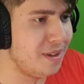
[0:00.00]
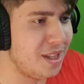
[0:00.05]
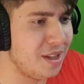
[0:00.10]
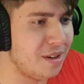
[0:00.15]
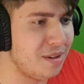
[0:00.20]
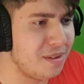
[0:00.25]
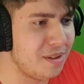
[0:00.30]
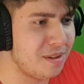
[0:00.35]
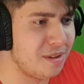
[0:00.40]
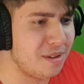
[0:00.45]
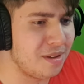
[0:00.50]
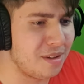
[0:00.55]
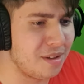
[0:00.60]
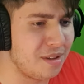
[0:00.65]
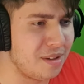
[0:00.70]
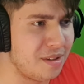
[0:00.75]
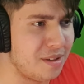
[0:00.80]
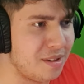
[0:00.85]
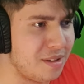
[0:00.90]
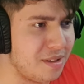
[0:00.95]
mais non, non, non, non,
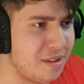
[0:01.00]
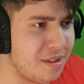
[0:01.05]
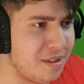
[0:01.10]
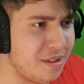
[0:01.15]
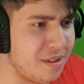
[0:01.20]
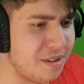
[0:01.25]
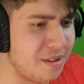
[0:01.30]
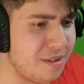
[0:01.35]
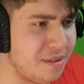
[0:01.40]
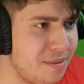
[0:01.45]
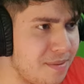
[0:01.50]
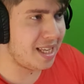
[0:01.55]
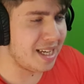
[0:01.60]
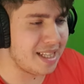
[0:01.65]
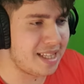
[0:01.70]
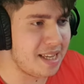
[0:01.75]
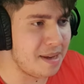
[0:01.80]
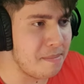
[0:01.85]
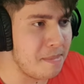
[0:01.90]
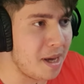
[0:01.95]
non, non, non, non. Il y
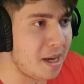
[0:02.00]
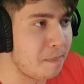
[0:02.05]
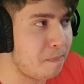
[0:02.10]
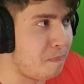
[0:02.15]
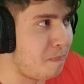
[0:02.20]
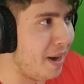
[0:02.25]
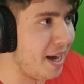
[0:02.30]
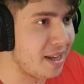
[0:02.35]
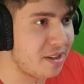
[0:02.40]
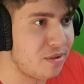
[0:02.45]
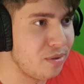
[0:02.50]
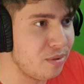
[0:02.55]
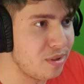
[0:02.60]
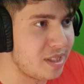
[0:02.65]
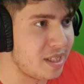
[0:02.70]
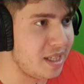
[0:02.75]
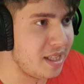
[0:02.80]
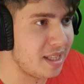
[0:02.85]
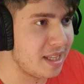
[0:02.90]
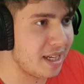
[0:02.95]
a des mecs partout,
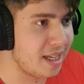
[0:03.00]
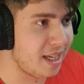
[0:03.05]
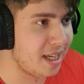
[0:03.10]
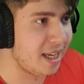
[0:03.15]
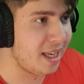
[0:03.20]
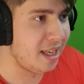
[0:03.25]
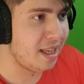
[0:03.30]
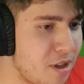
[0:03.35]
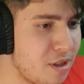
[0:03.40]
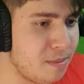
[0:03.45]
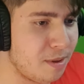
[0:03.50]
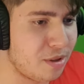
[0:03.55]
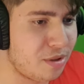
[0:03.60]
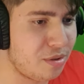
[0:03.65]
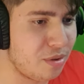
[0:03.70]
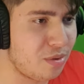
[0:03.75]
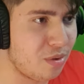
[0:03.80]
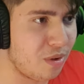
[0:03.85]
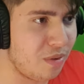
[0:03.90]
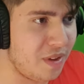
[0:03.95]
c'est une dinguerie. Heureusement que
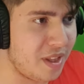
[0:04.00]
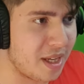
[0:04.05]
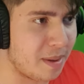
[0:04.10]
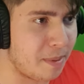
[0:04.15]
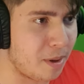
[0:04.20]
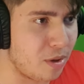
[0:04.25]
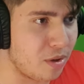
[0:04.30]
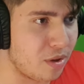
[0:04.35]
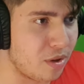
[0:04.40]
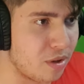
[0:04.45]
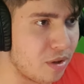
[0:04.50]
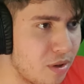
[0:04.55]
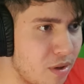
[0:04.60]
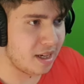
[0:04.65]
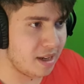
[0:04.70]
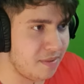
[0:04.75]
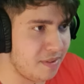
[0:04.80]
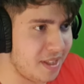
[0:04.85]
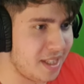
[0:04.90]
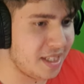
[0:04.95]
tu cours vite, hein, par contre. Non, non.
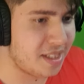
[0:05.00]
La vie